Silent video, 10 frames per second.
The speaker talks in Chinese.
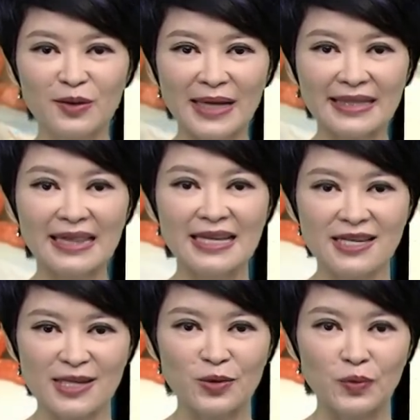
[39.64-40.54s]
留下的历
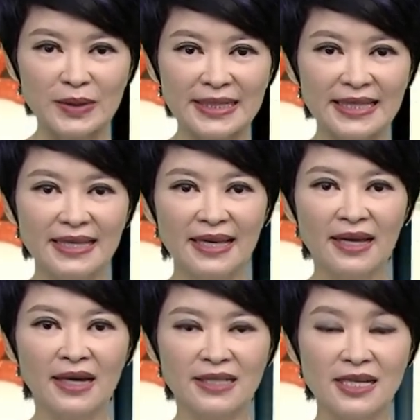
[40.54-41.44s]
史古迹。
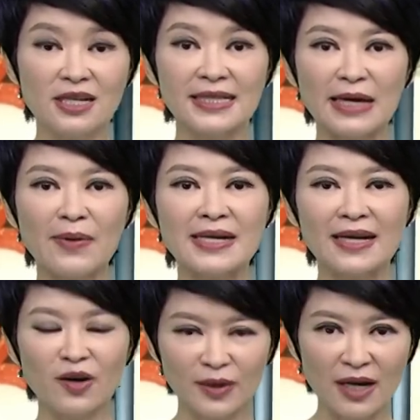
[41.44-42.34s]
七十三万
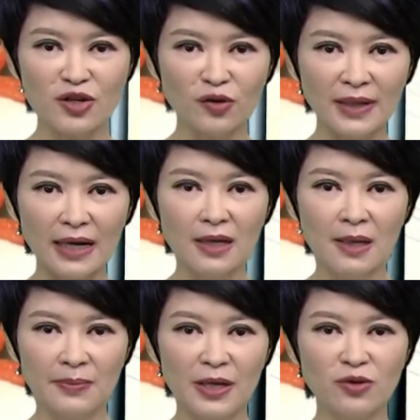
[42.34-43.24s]
人口当中呢，
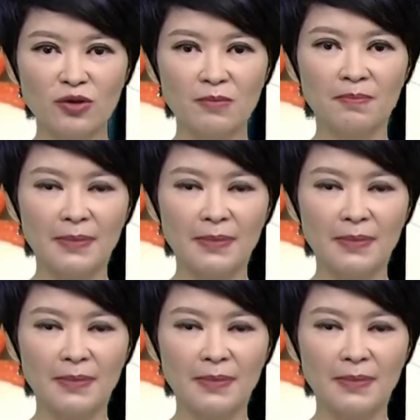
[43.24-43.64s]
平均